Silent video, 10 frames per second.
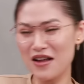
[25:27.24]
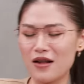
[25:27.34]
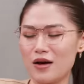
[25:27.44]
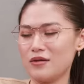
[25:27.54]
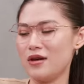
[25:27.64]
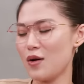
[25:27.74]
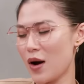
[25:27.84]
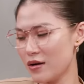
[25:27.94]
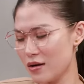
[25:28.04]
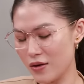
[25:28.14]
hình là đi ra
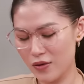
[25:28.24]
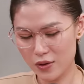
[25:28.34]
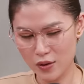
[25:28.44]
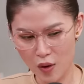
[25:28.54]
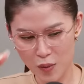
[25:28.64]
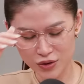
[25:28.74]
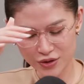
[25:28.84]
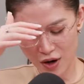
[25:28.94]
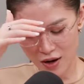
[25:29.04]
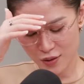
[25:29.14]
ngoài đường là global
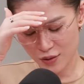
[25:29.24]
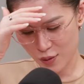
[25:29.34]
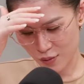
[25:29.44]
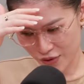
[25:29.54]
star, cũng